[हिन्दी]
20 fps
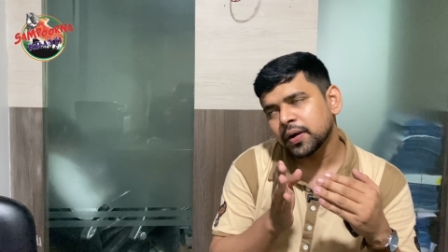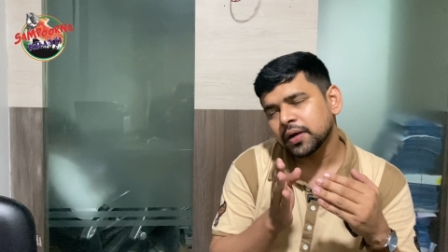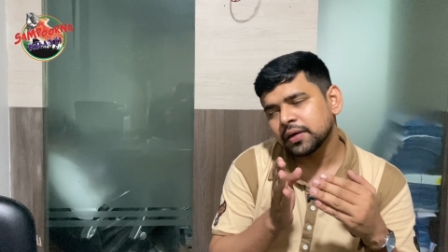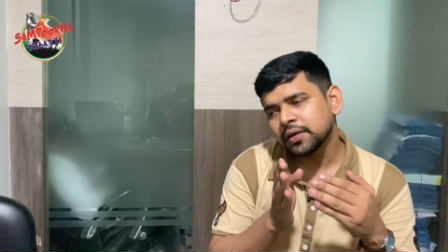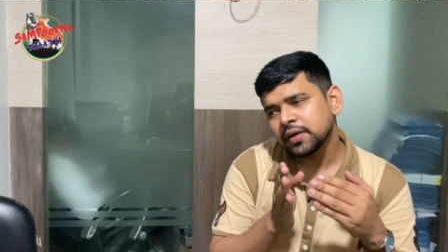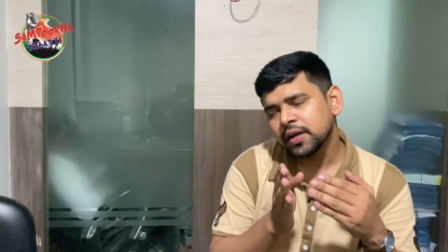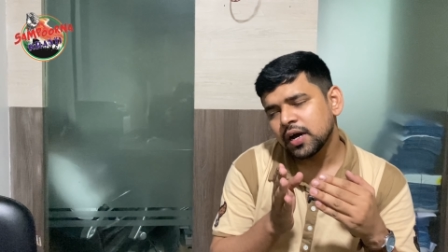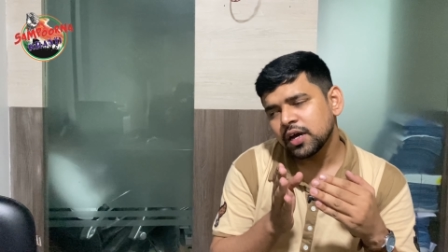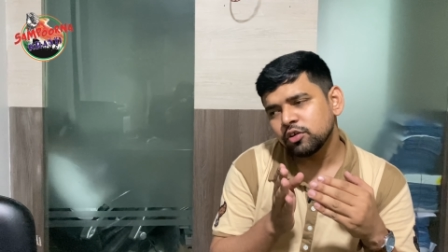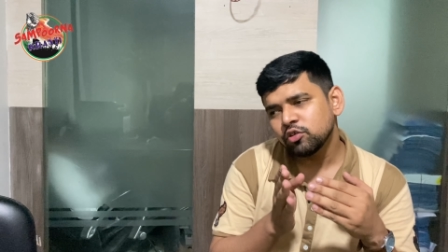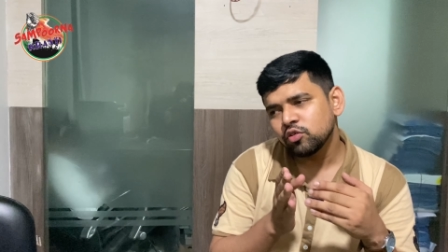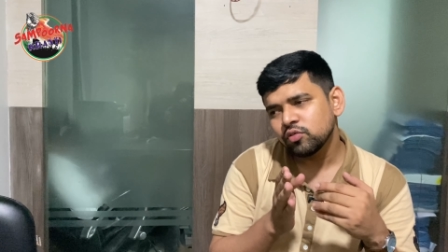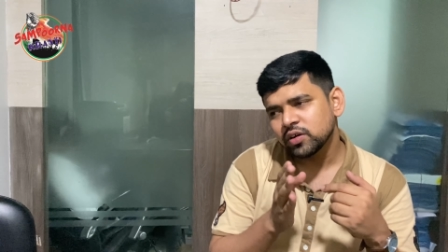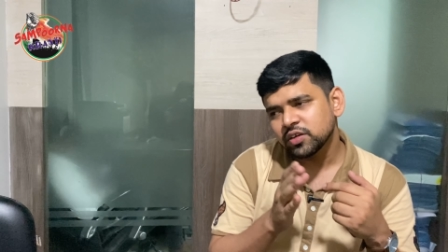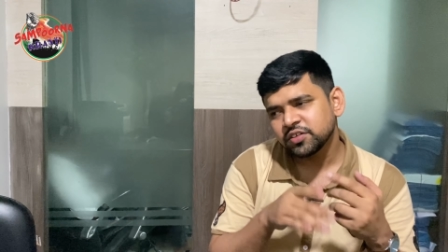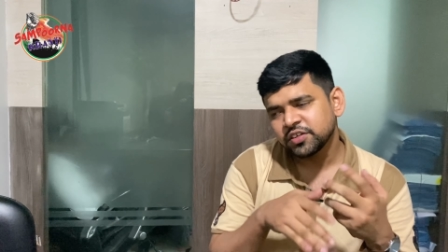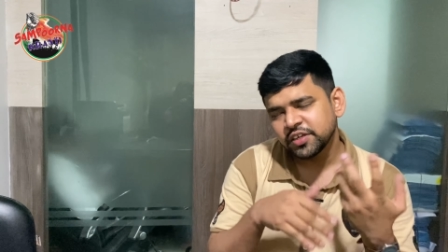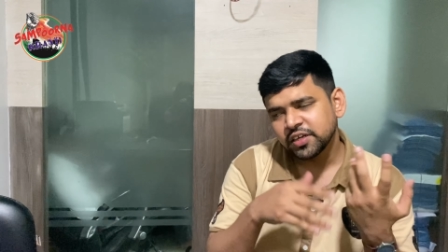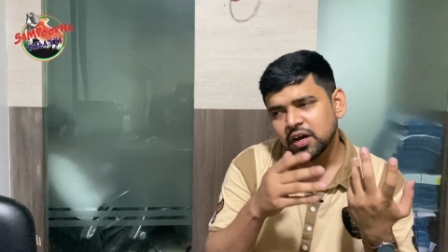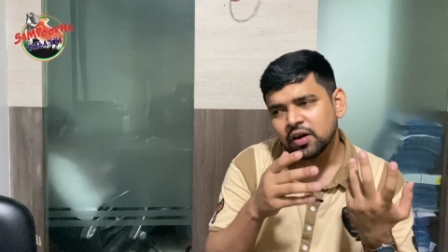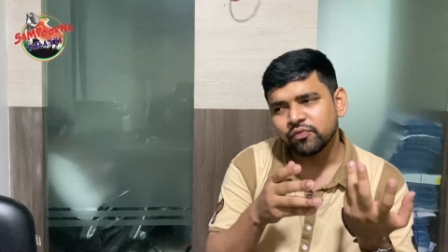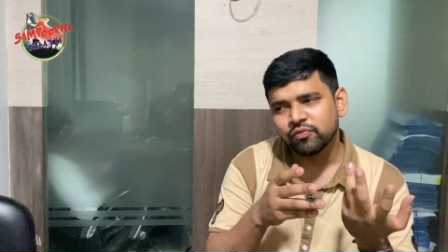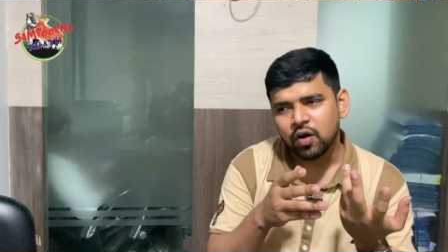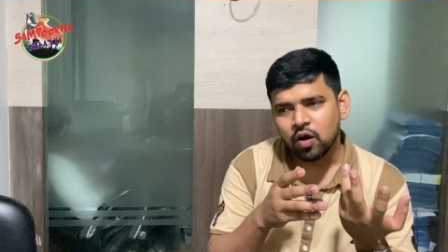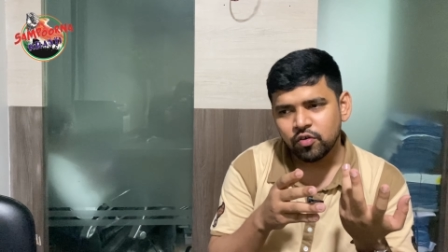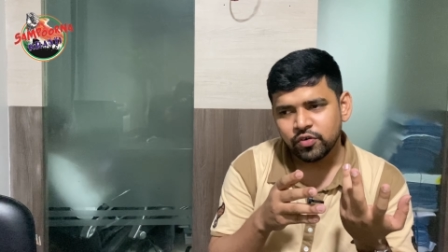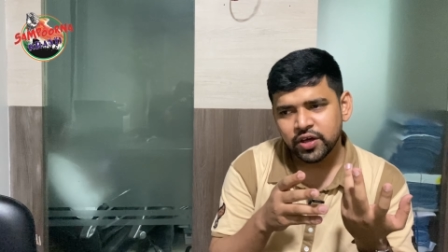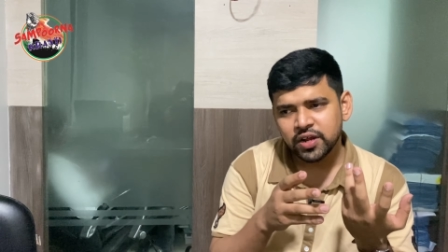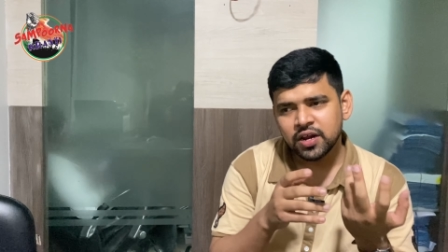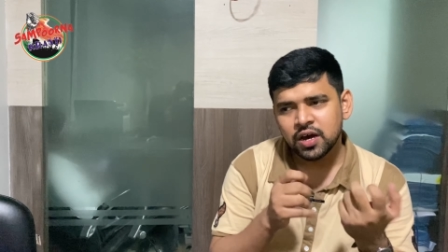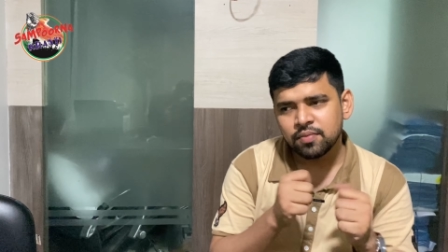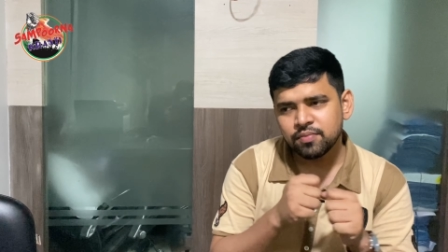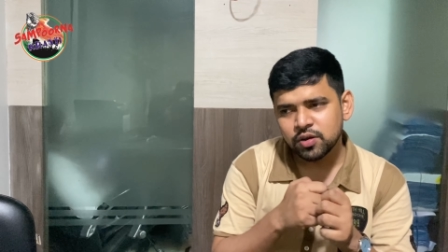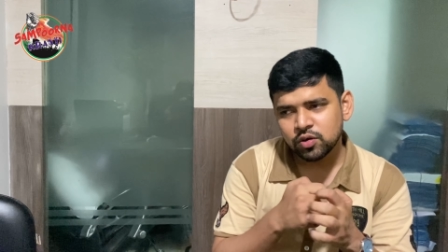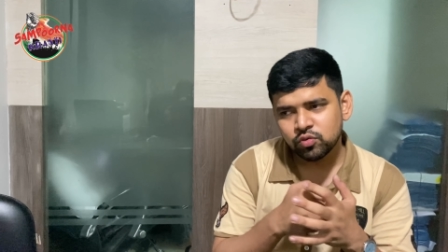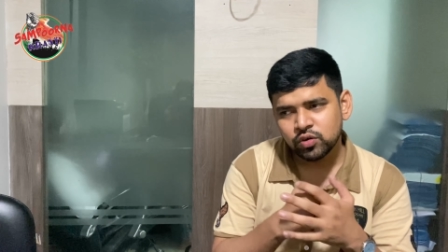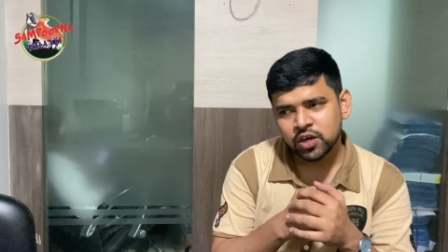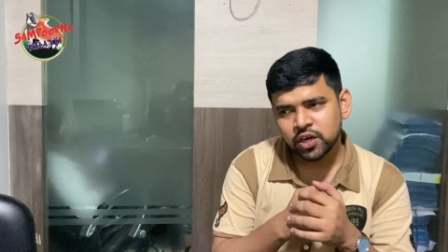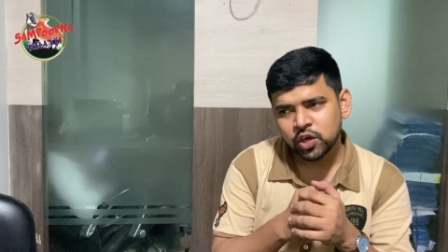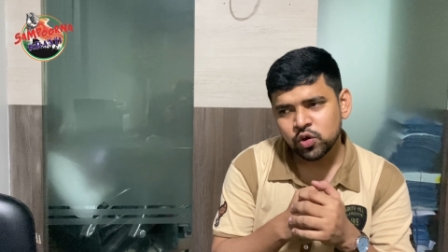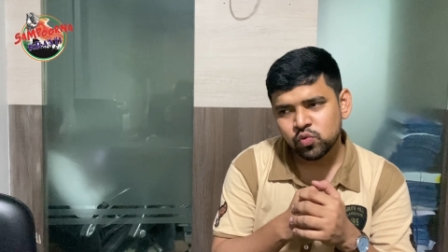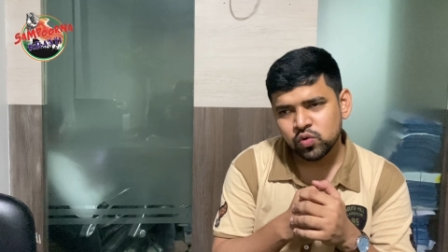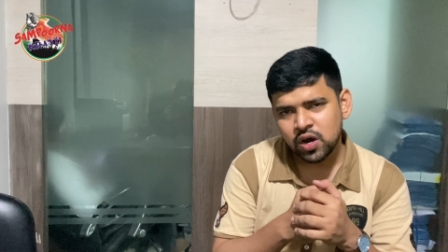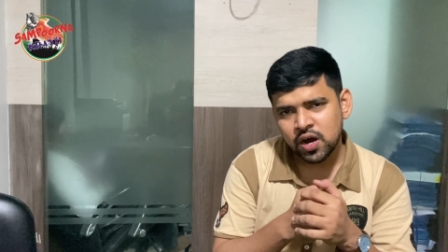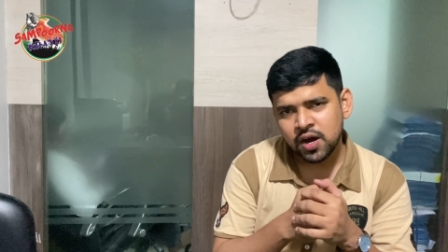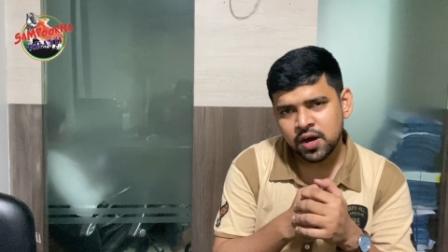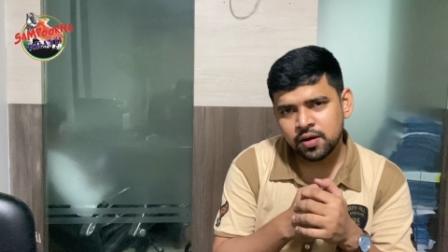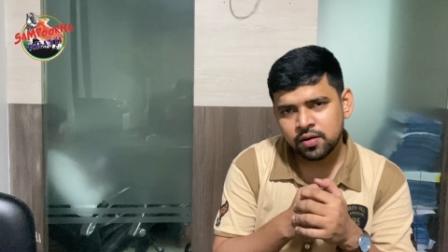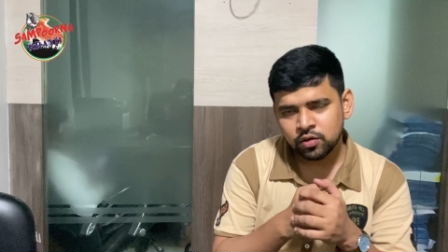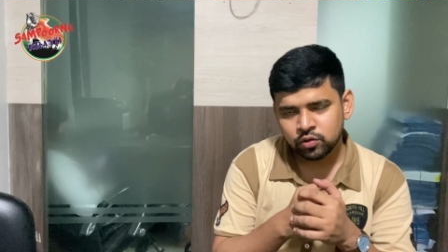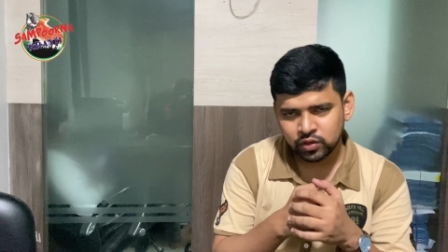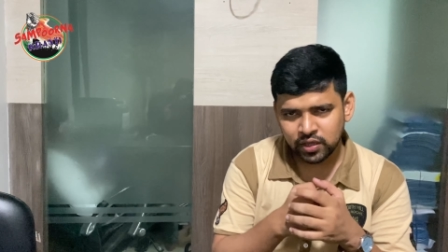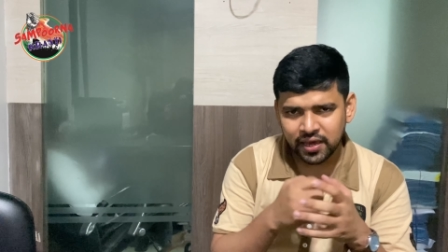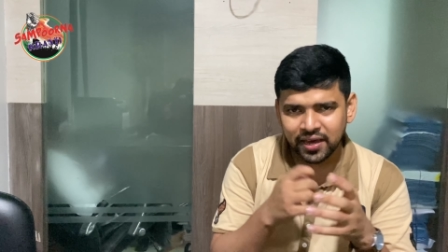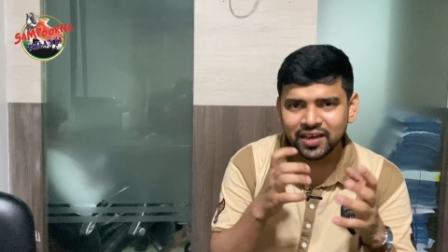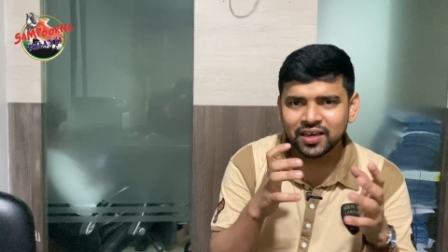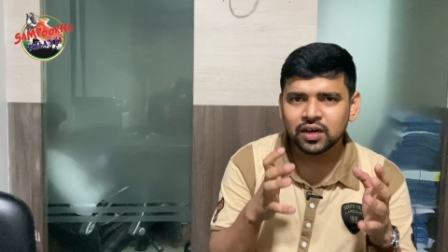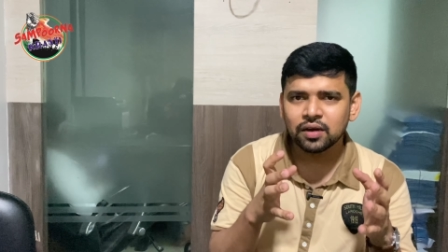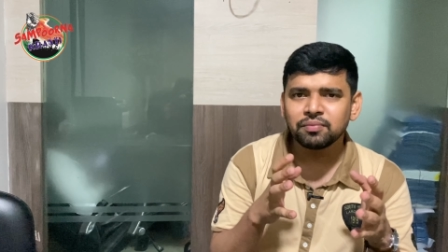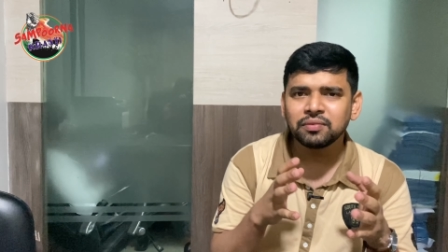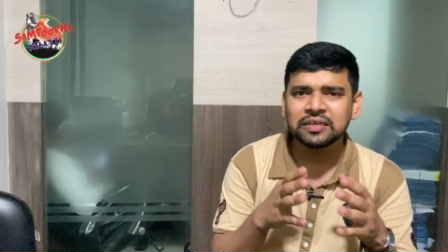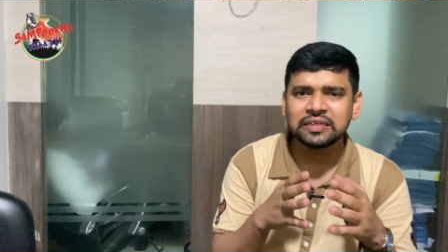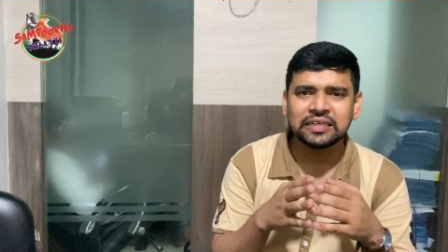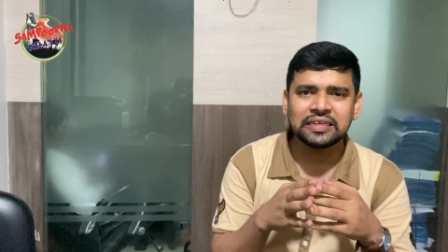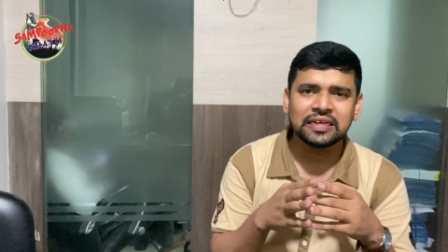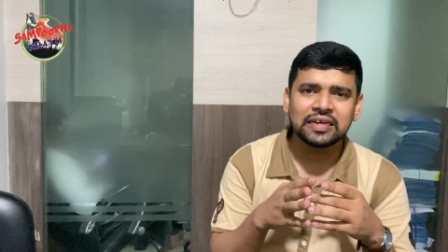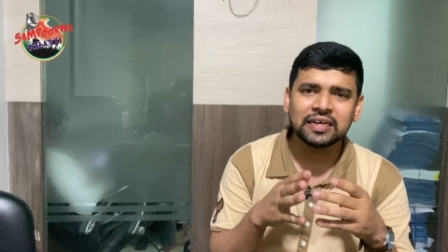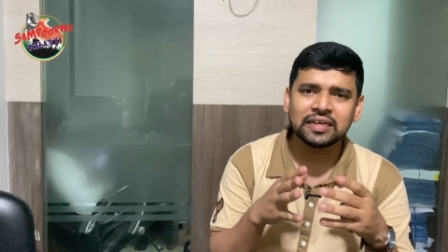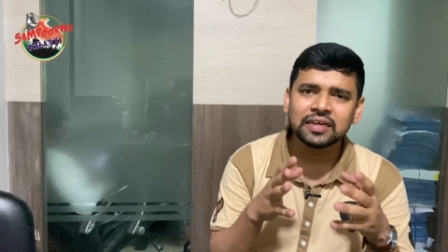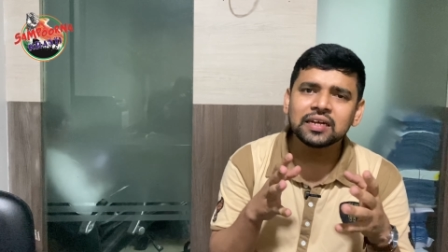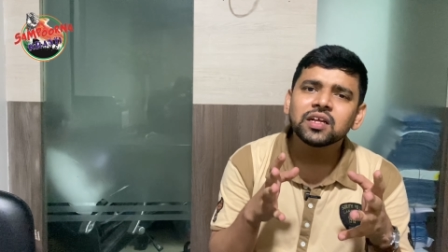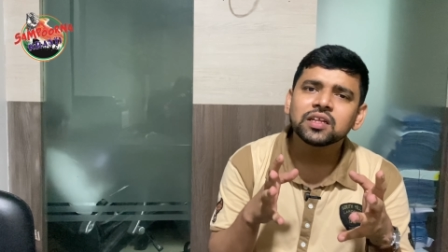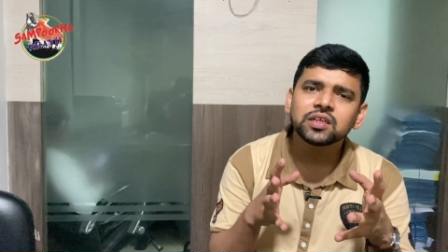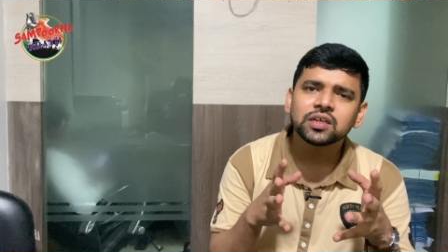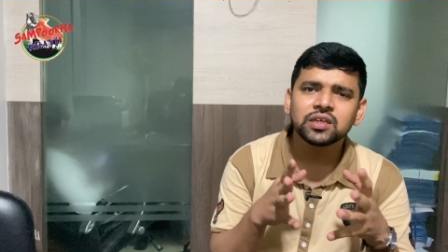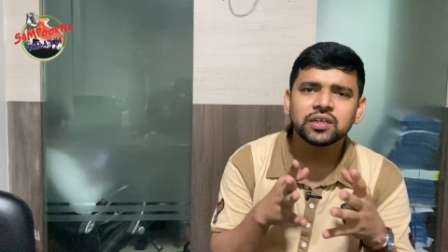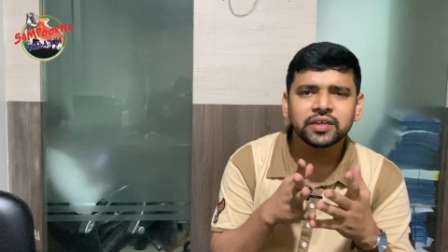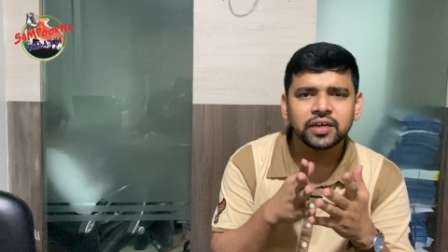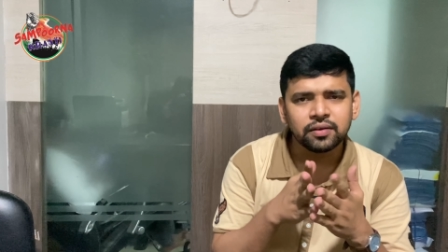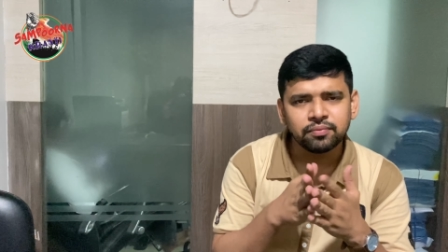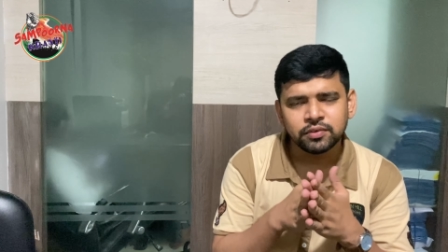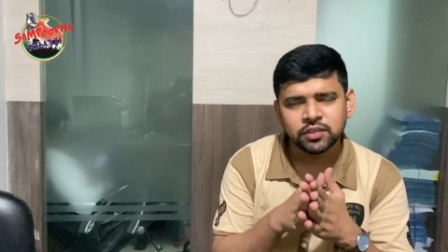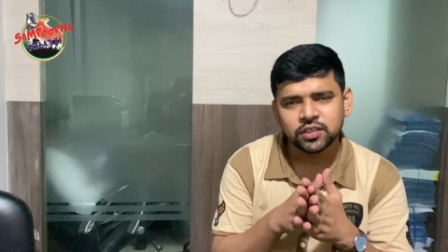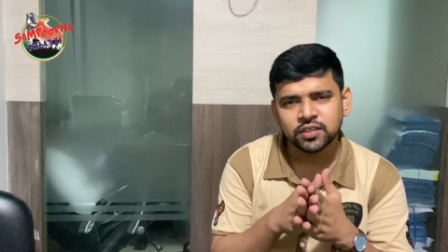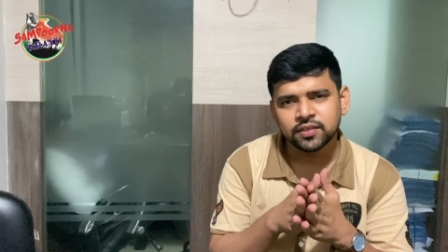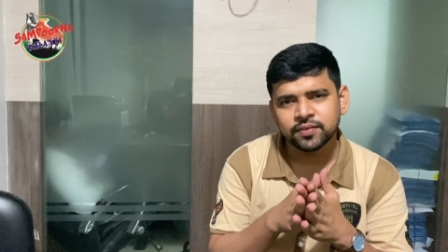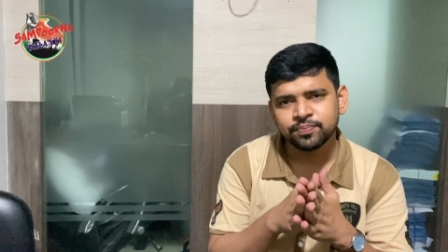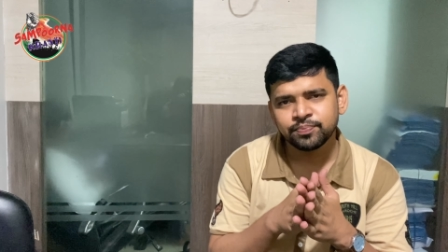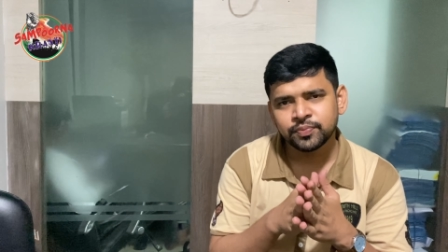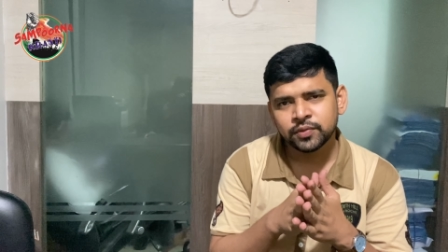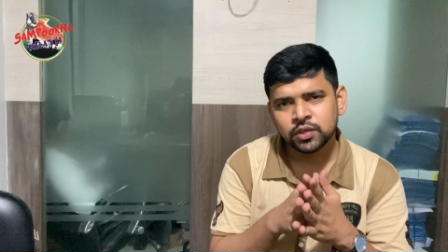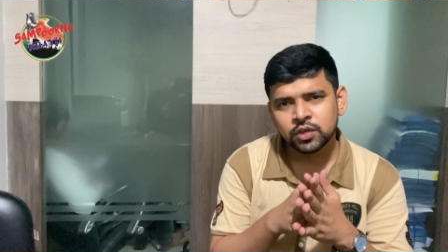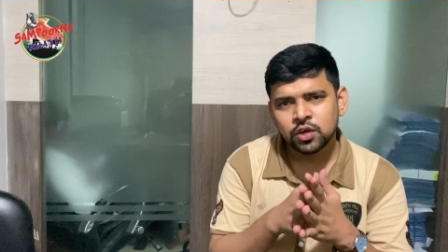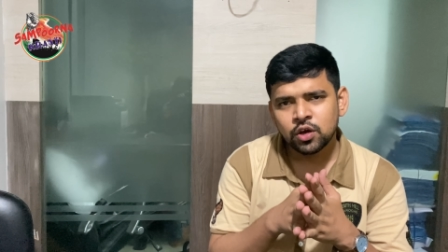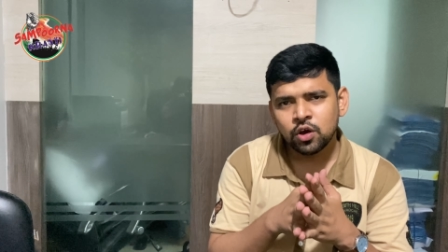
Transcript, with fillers: पटना यूनिवर्सिटी का फाउंडर हमने उन्हें क्यों कहा तो एक कमेटी है नखन कमेटी